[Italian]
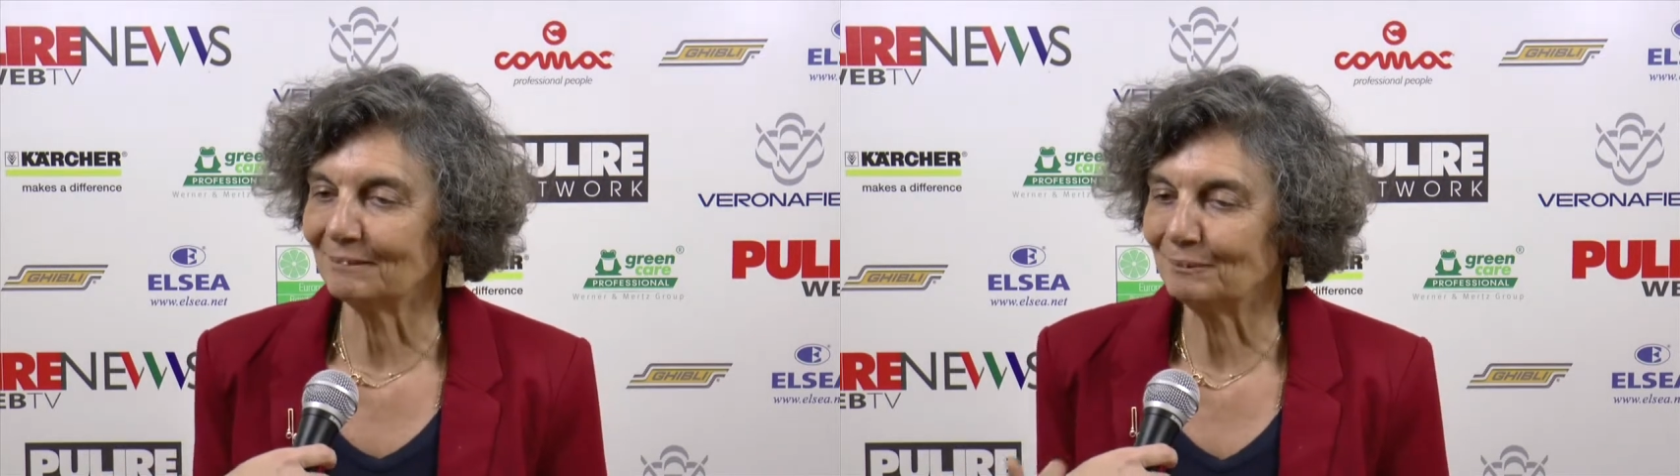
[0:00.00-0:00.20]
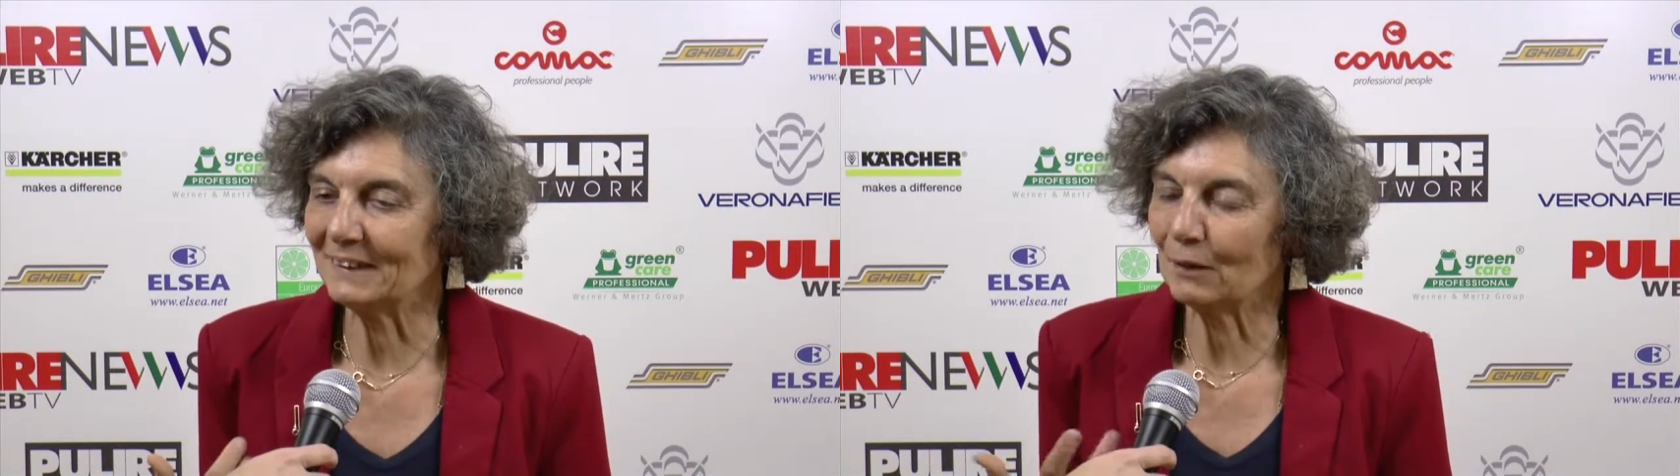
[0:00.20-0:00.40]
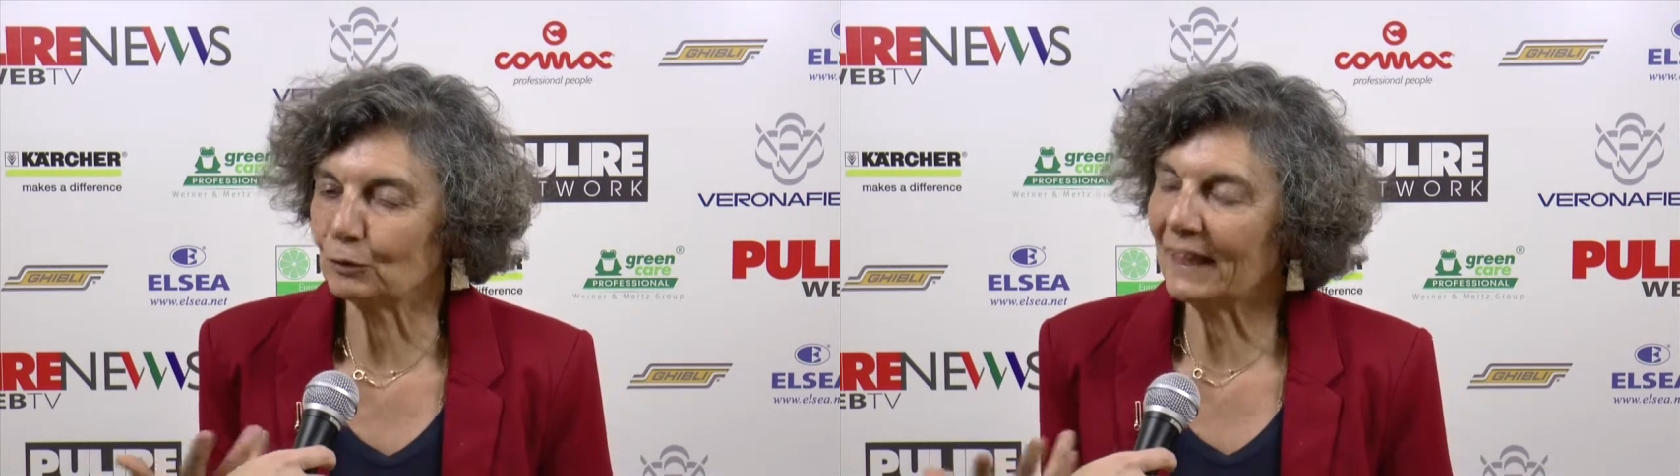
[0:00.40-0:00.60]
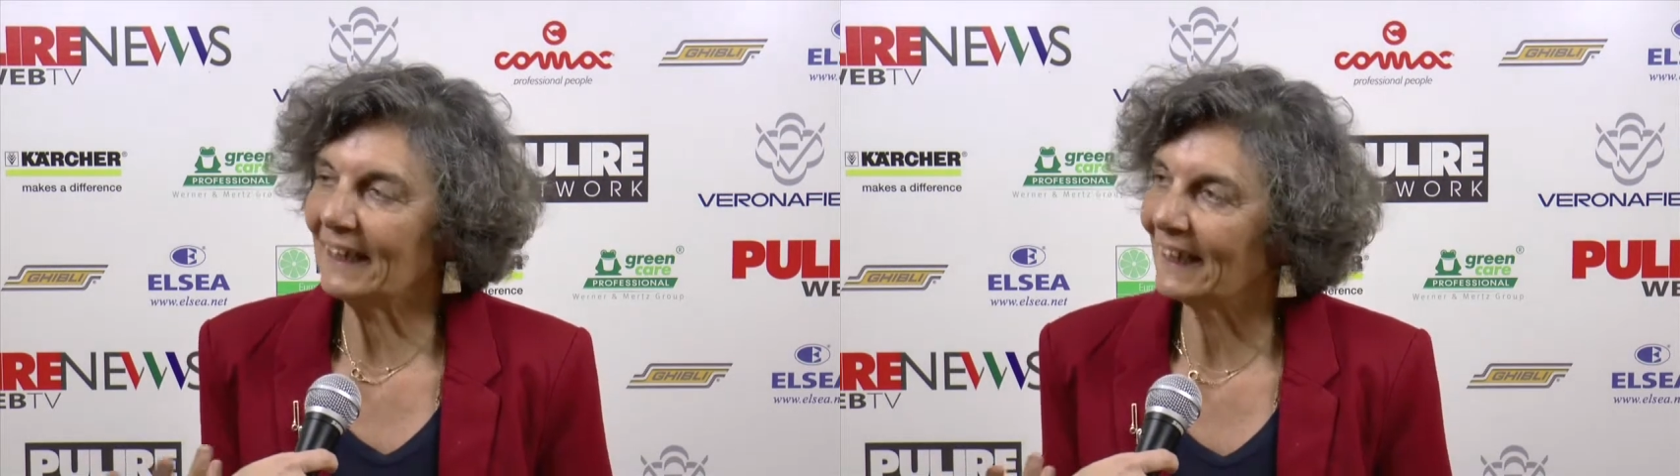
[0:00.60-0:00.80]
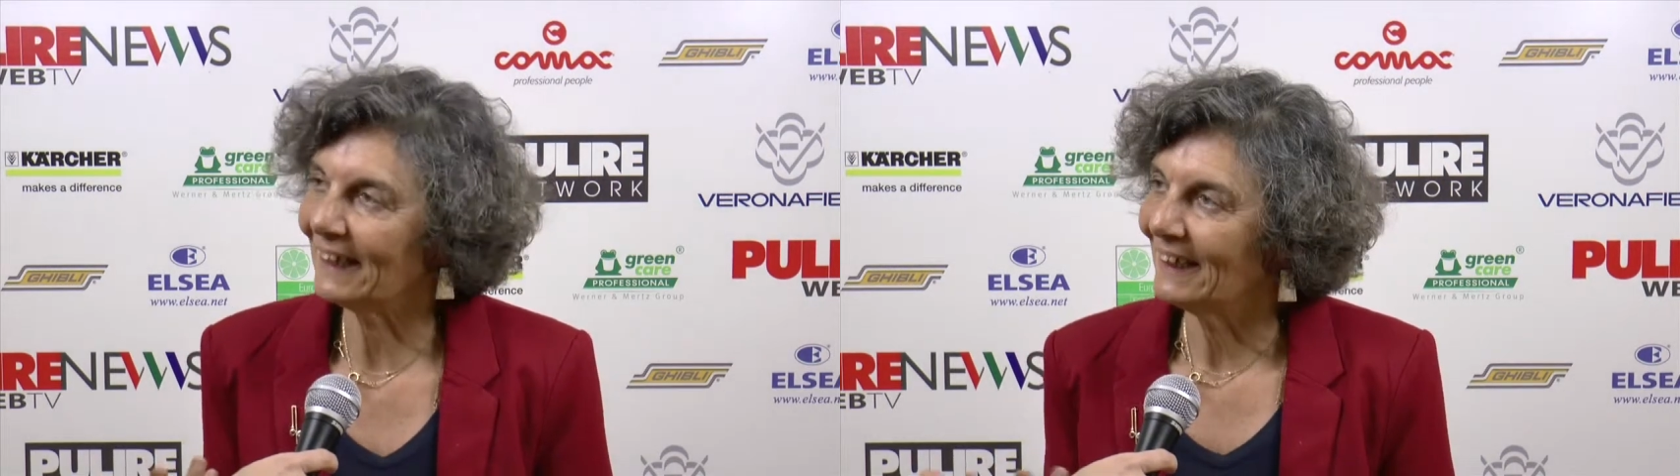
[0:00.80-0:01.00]
di
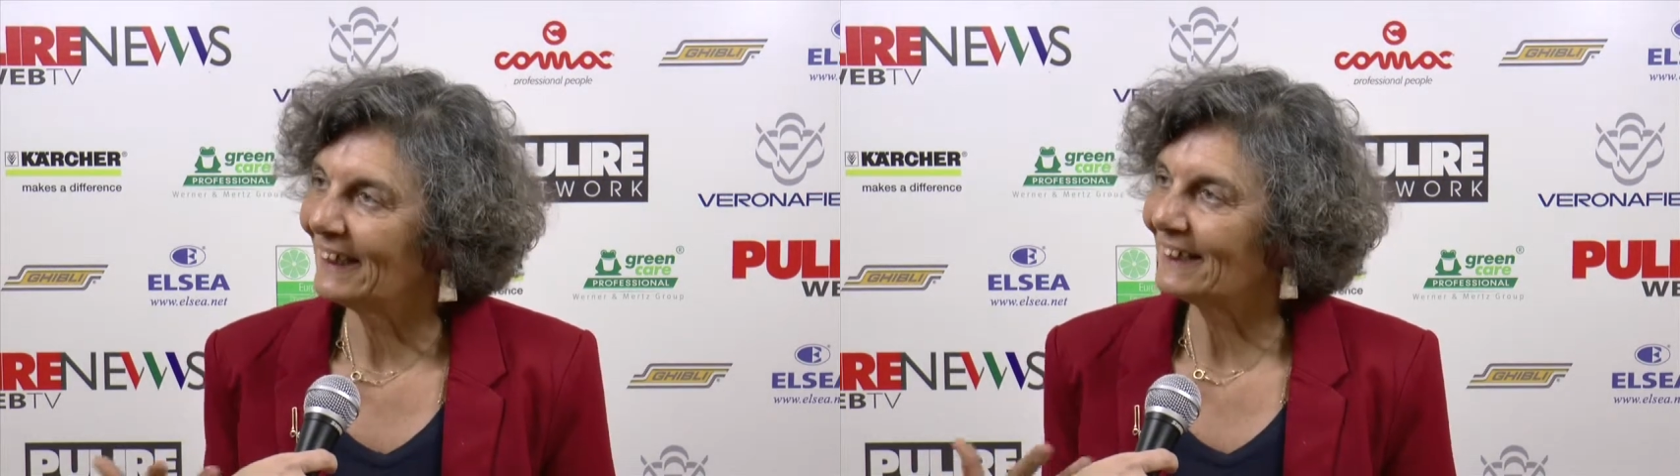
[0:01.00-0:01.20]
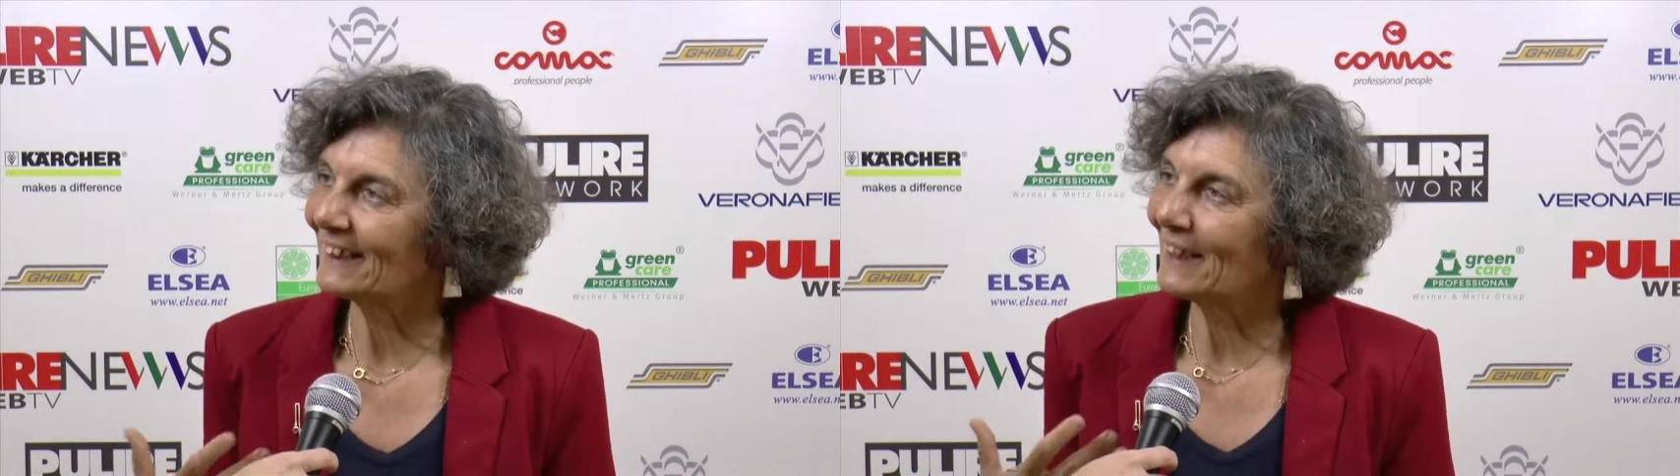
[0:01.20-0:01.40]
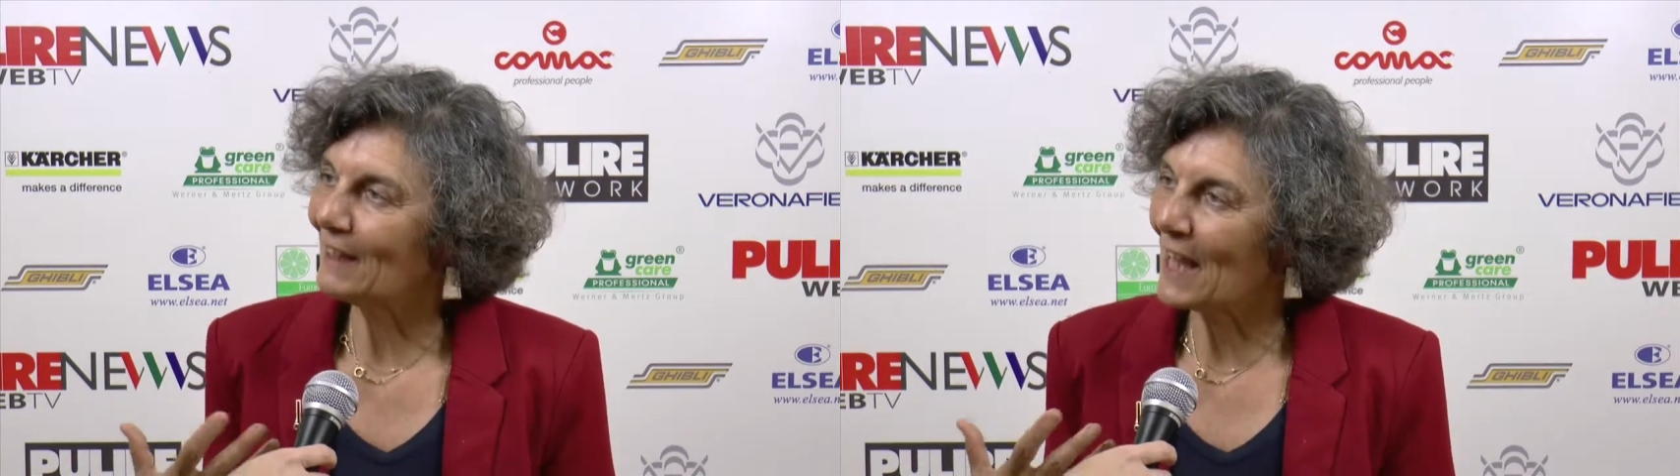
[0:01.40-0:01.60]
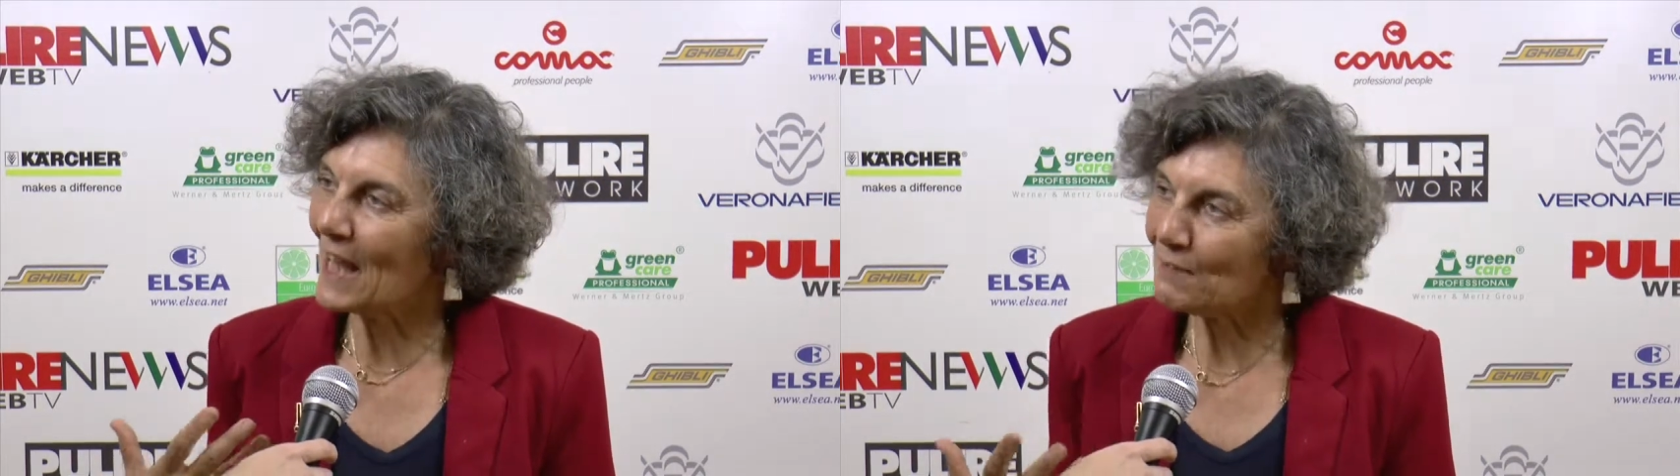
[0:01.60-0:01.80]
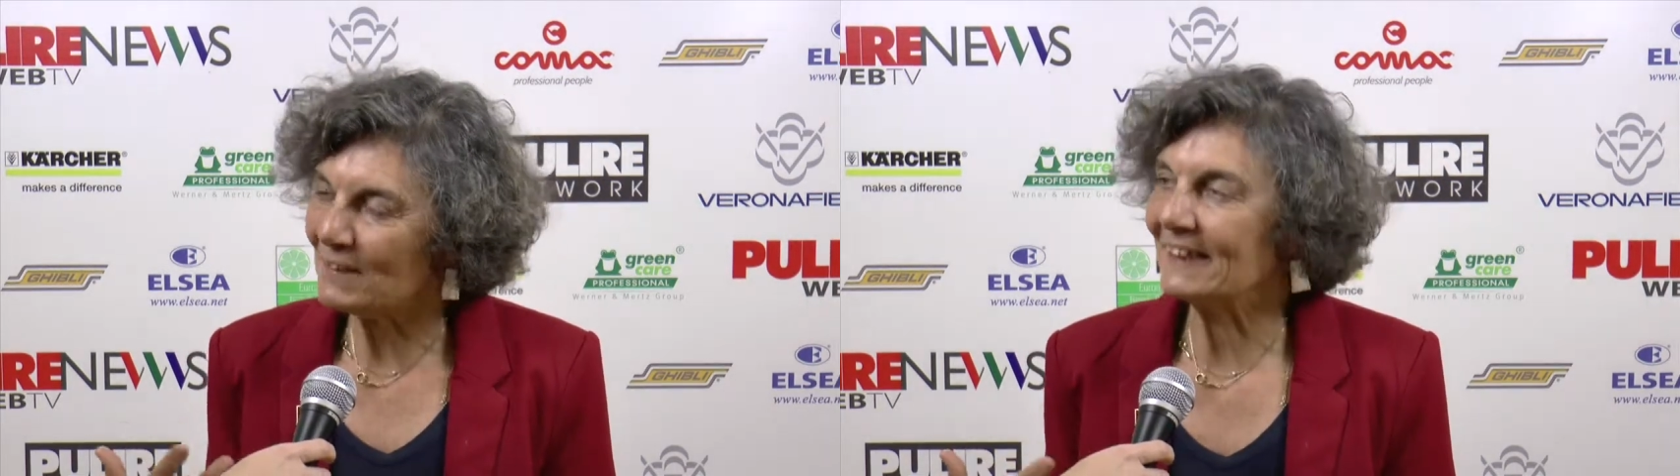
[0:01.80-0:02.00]
cautela che
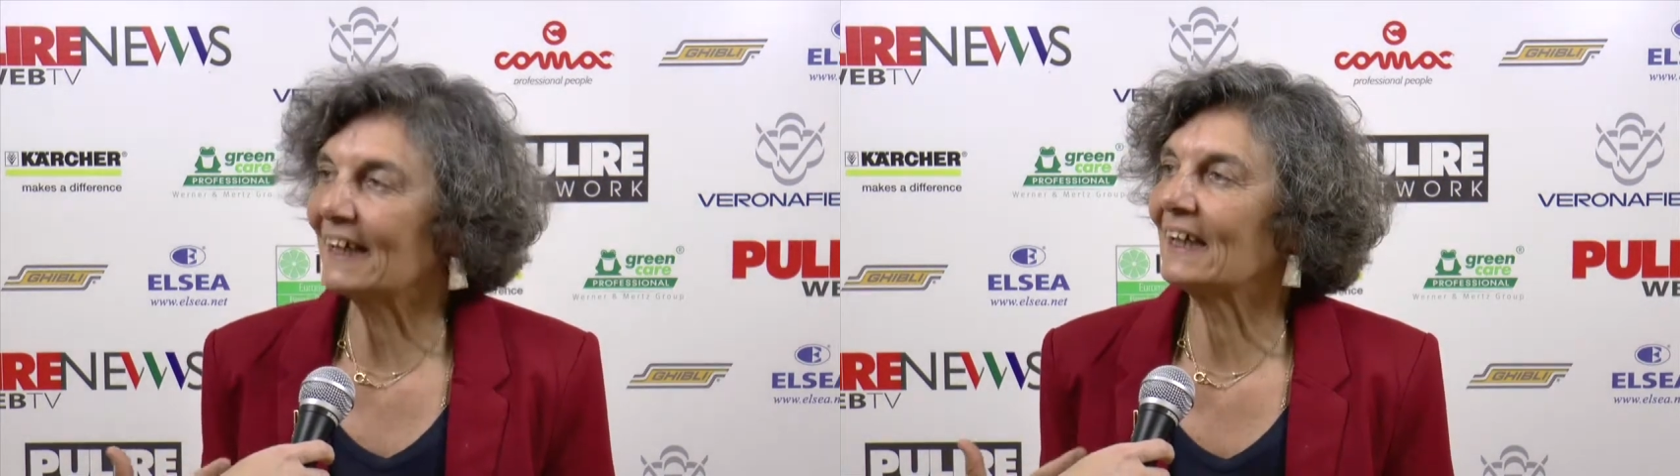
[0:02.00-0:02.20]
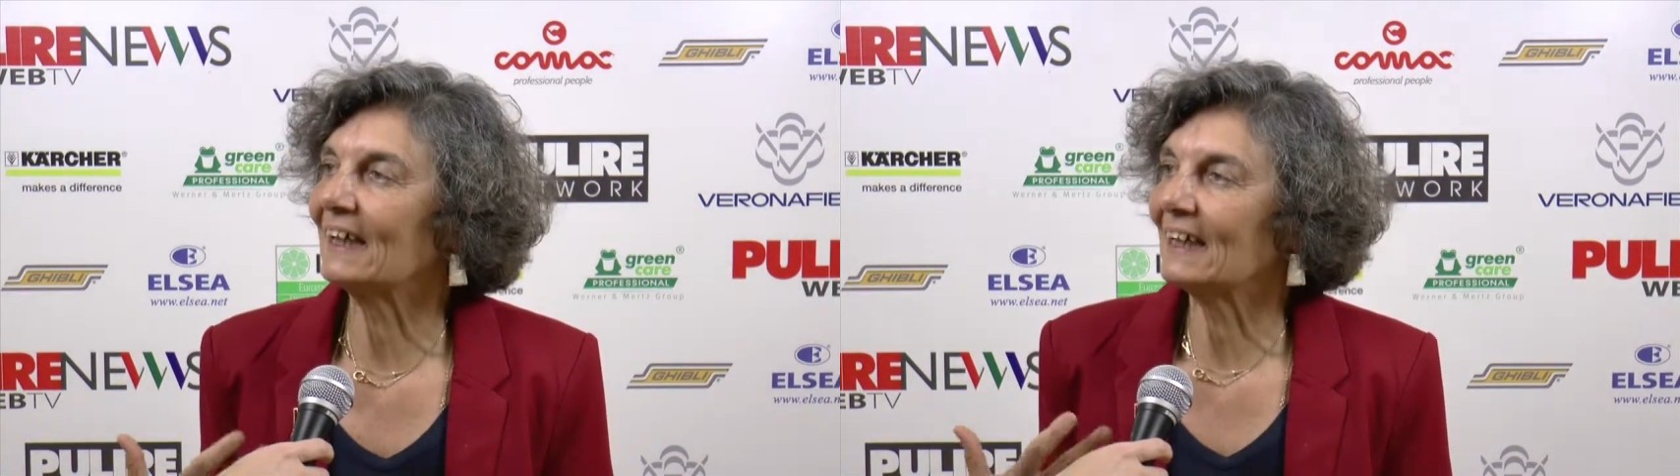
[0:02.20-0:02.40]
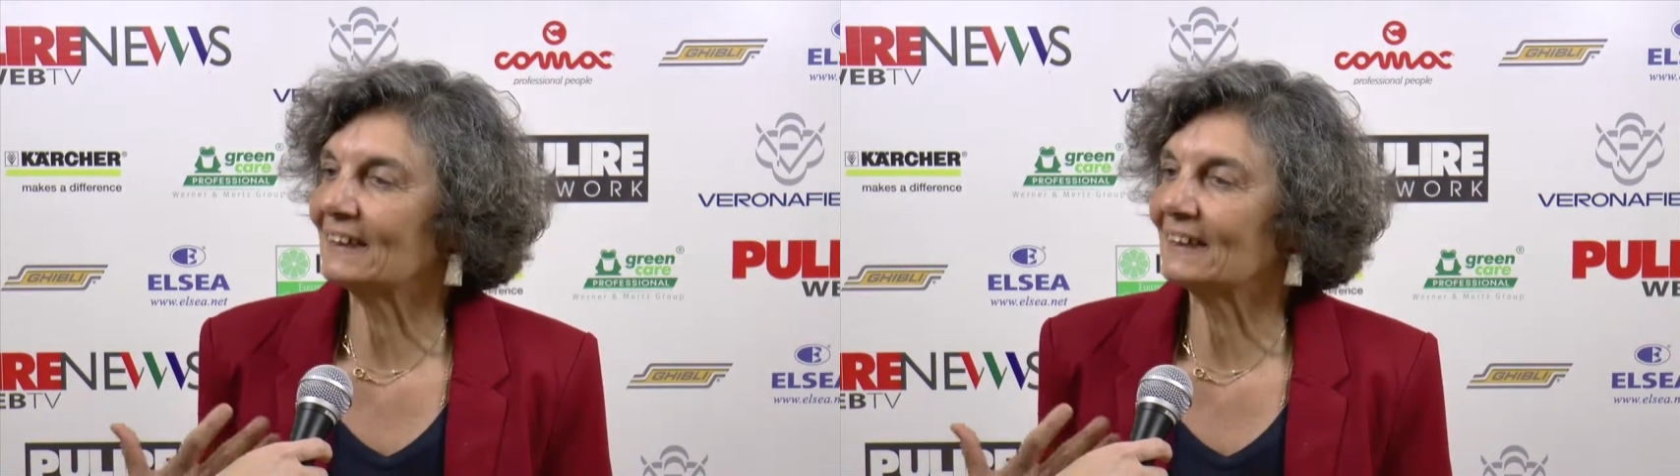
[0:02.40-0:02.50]
evita che,